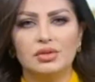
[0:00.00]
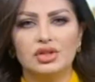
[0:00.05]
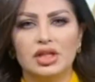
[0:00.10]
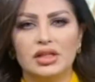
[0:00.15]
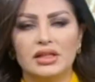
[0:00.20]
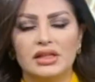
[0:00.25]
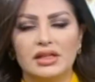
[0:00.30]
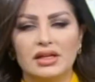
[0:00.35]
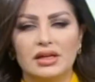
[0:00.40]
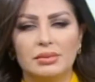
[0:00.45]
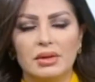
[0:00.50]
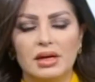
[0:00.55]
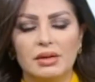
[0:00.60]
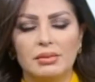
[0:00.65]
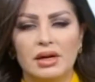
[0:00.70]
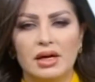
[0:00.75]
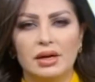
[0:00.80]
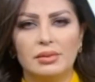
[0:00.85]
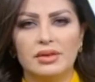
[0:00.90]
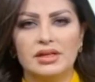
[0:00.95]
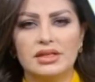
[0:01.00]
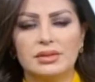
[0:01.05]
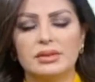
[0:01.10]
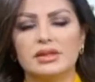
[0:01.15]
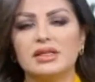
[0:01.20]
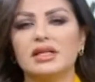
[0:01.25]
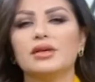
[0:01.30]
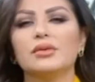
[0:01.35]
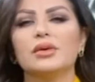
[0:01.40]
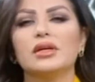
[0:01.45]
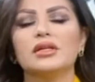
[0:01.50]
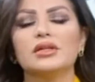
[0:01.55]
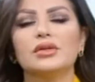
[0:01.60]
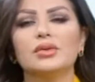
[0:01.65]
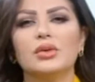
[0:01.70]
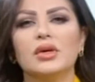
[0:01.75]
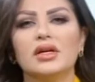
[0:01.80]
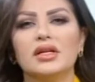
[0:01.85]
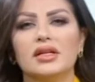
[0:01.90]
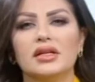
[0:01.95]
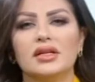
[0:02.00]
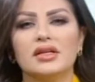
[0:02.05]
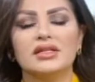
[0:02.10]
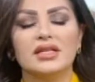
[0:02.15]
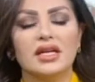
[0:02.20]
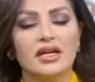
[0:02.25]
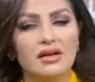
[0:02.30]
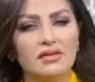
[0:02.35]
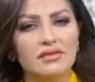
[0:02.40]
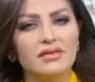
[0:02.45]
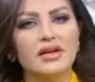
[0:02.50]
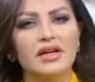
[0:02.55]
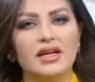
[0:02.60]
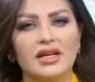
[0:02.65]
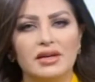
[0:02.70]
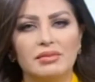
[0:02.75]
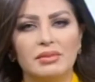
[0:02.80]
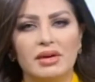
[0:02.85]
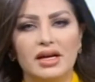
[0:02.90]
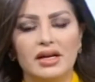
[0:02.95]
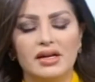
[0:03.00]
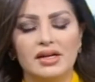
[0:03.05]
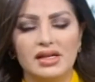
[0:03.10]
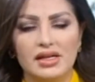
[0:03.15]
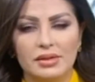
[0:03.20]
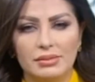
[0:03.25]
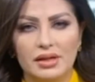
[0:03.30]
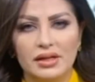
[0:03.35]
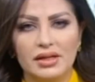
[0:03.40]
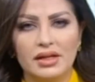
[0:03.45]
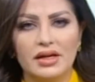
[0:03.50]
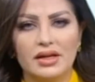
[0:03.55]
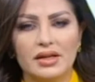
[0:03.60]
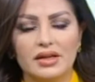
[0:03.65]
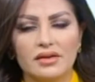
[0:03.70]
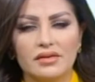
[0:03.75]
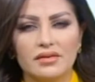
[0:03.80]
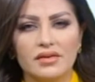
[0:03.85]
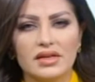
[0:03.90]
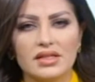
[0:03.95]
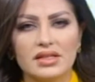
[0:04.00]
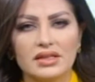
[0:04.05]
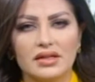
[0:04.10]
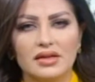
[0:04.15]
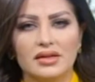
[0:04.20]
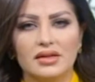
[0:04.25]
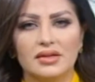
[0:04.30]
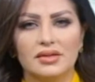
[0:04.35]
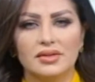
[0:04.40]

مشاهدينا نبقى مع أبرز ما تناولته الصحافة المحلية بعد هذا الفاصل